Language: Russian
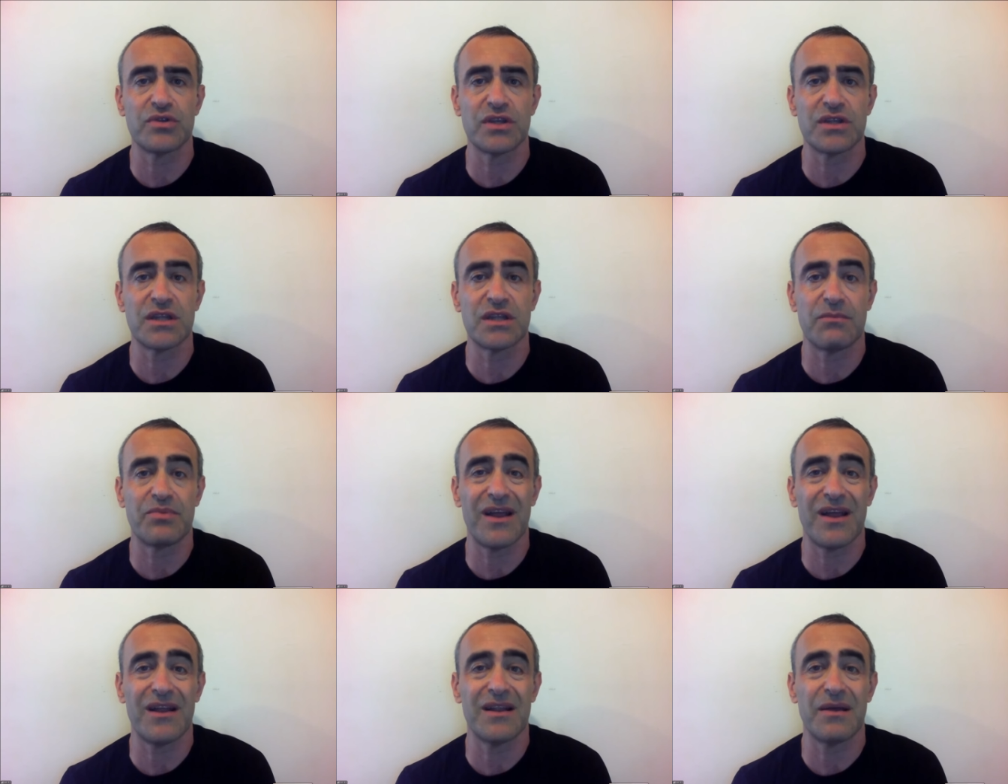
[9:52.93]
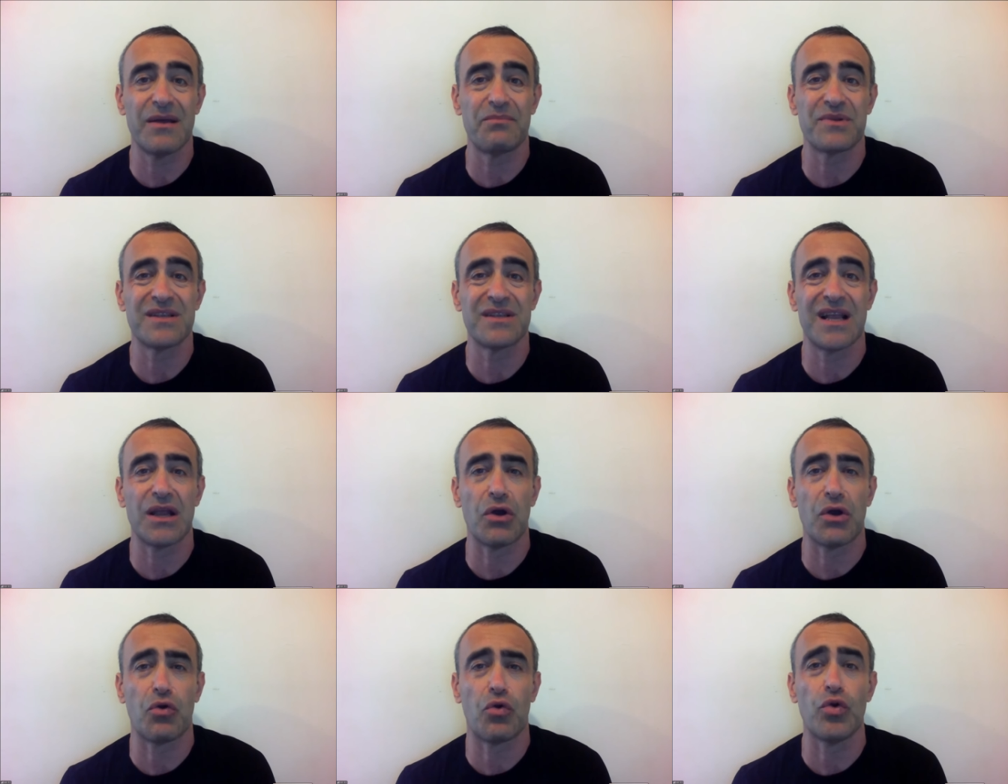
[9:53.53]
будет неправильно
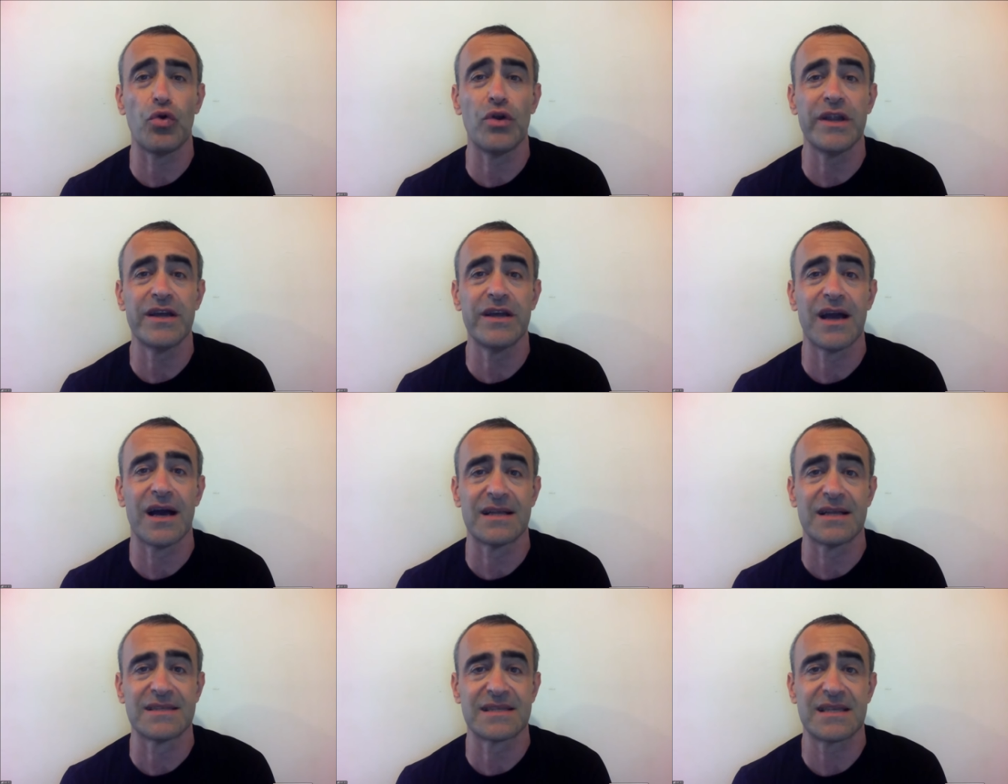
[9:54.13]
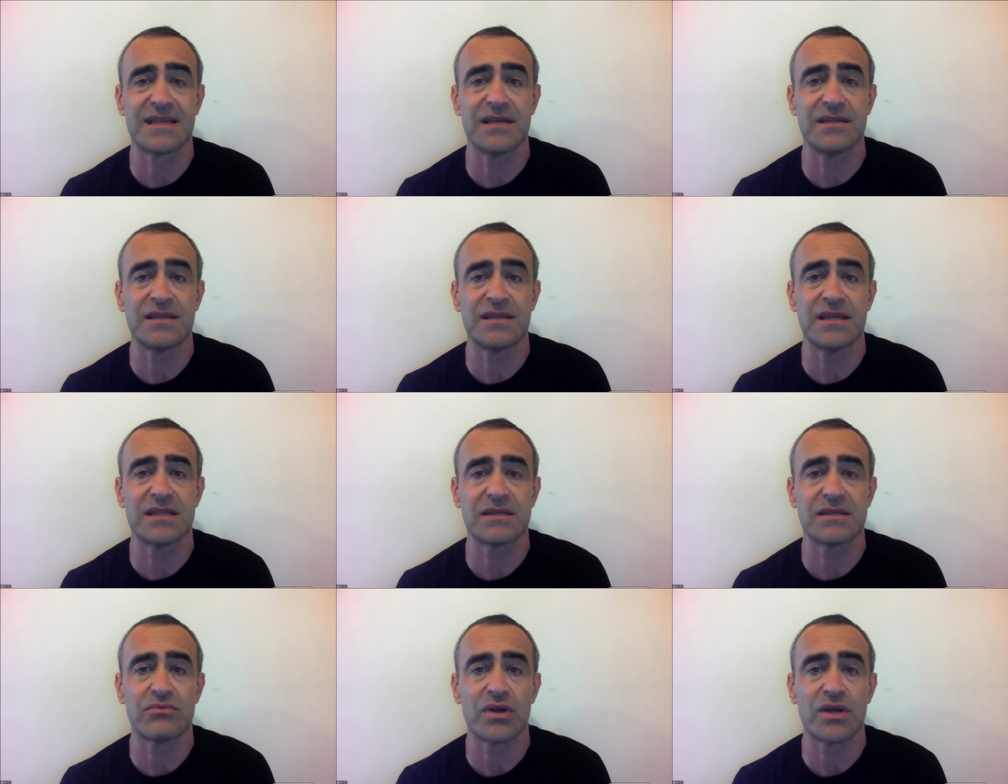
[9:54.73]
определение, хулиганские
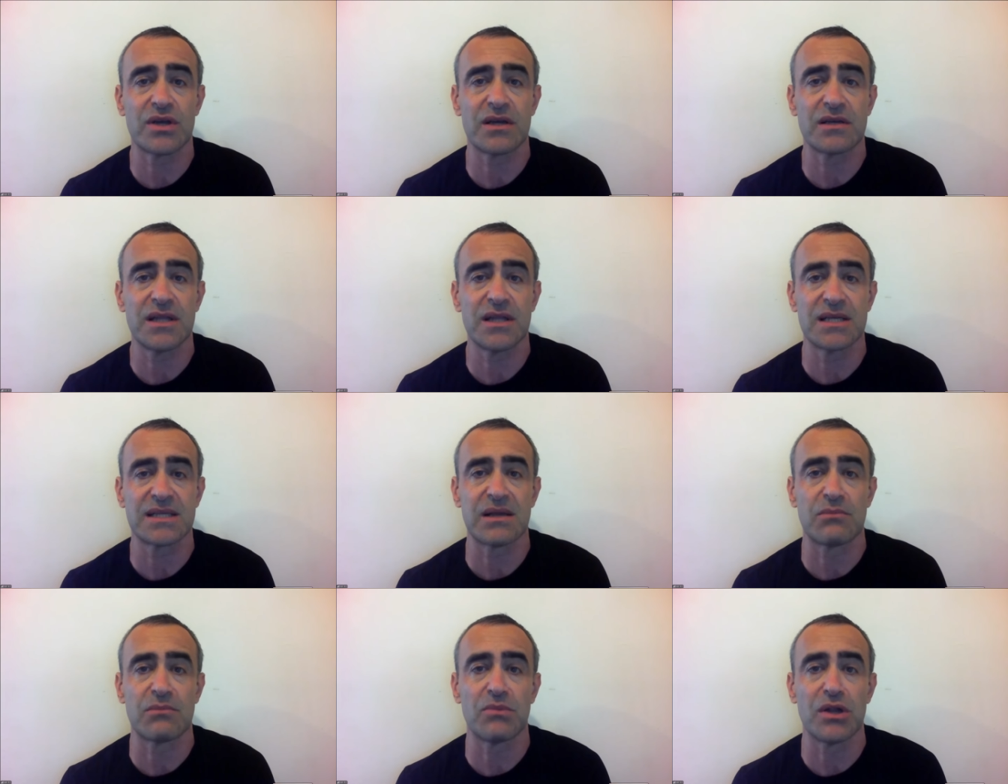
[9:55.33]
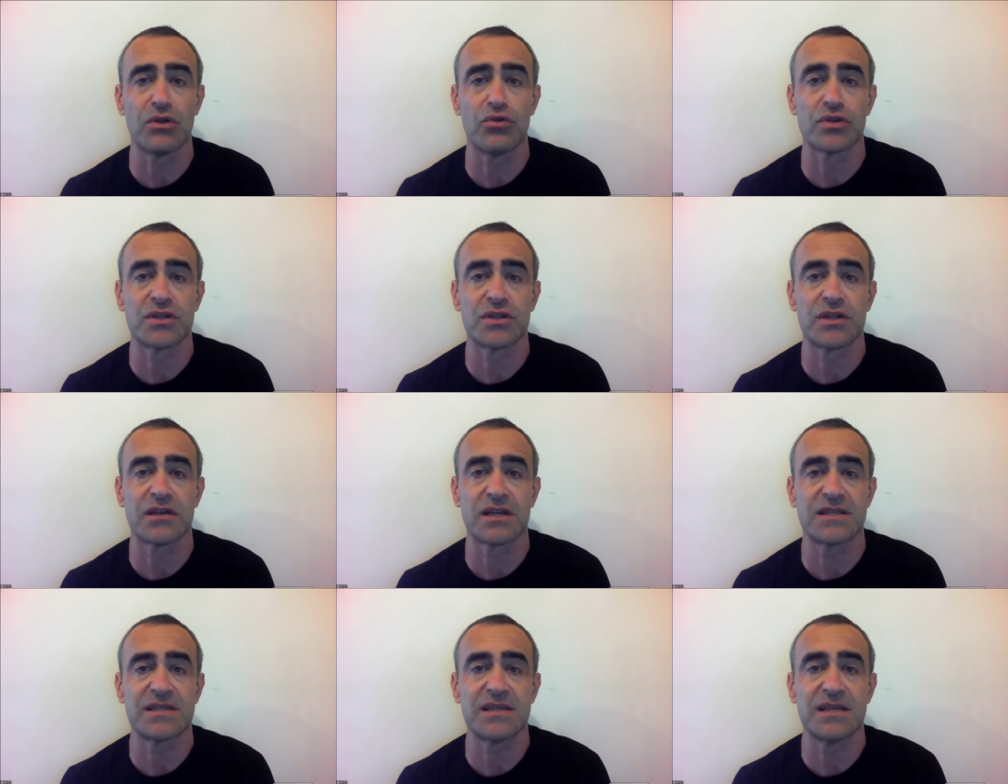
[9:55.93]
действия, когда
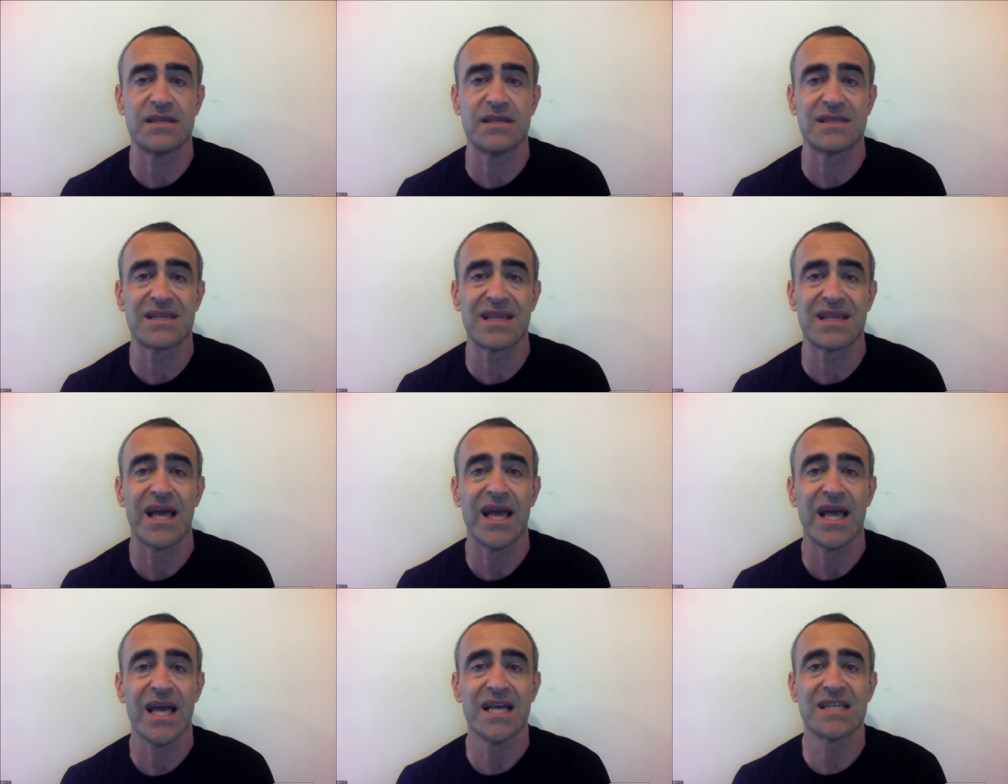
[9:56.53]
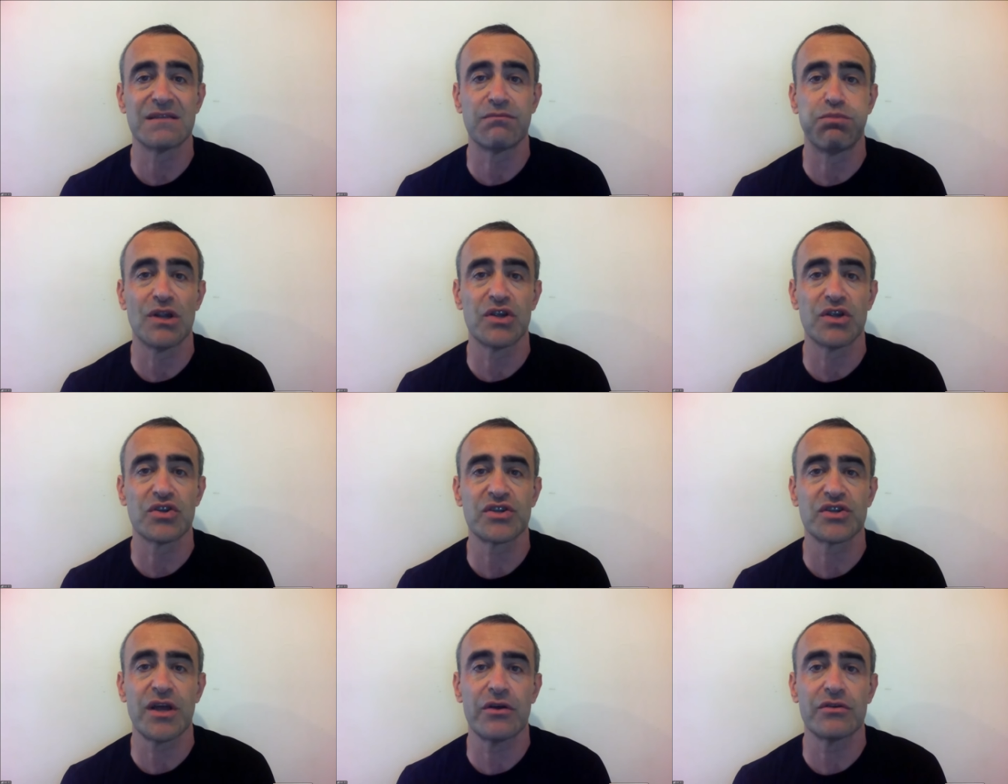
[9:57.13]
самолеты российские
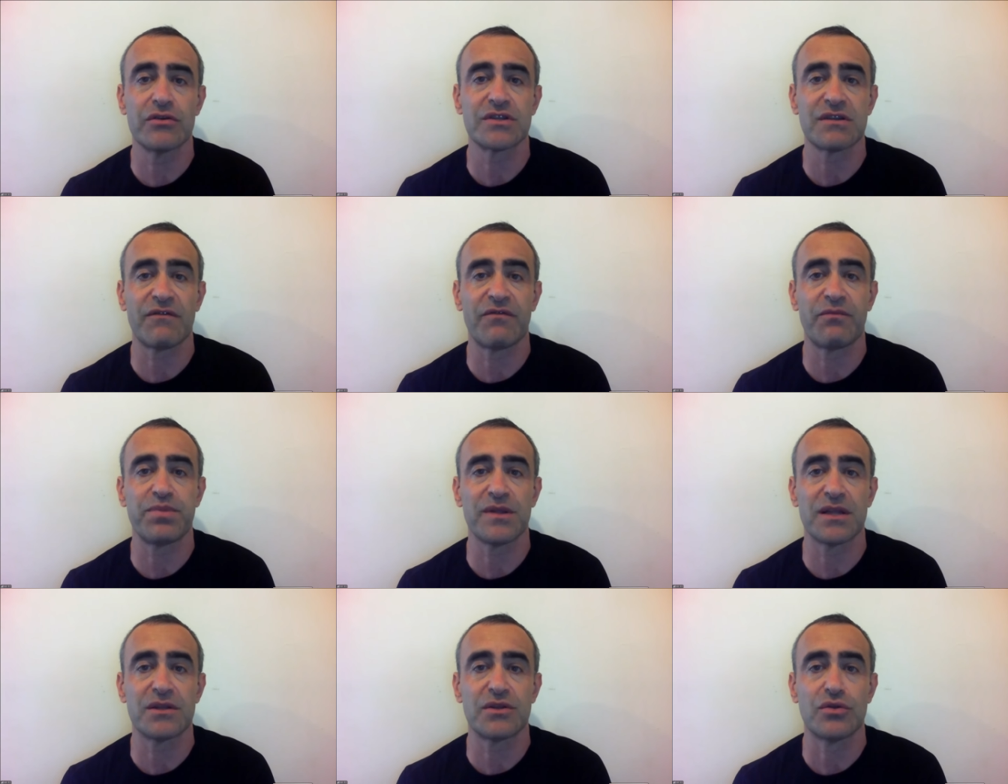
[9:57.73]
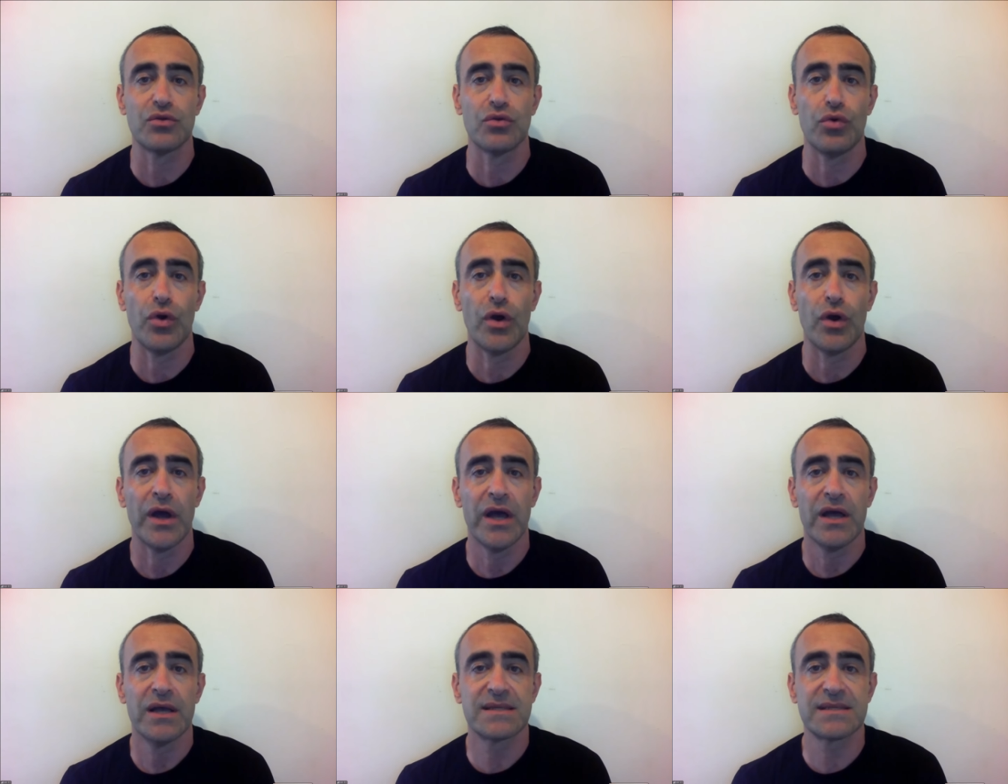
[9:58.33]
сближаются
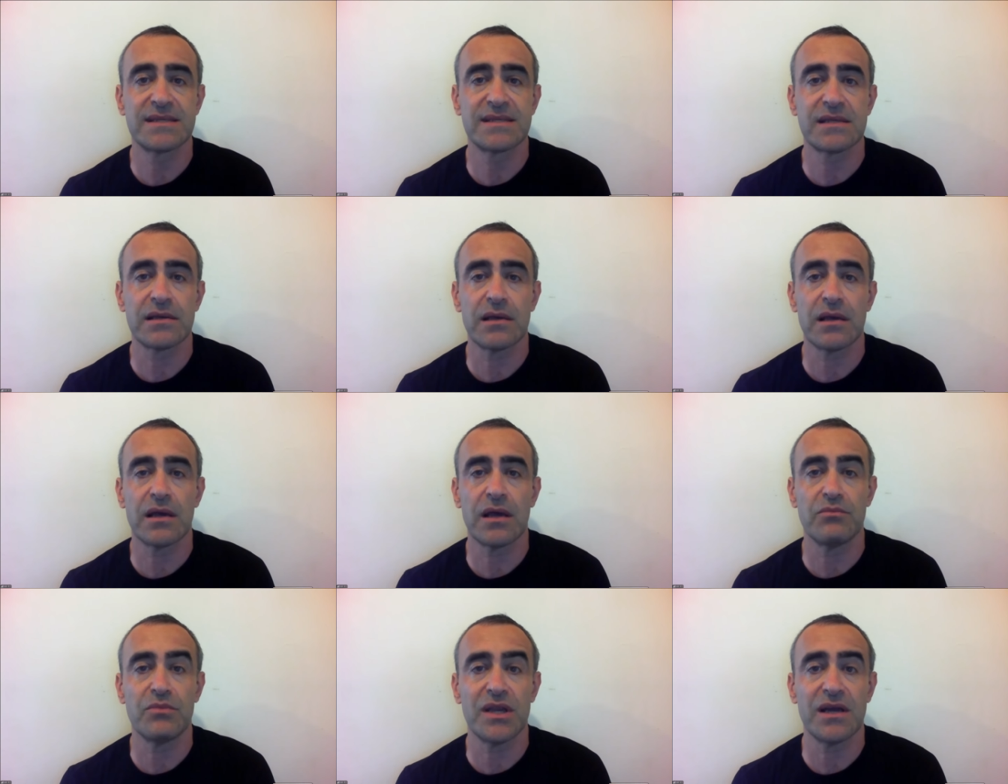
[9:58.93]
вплотную с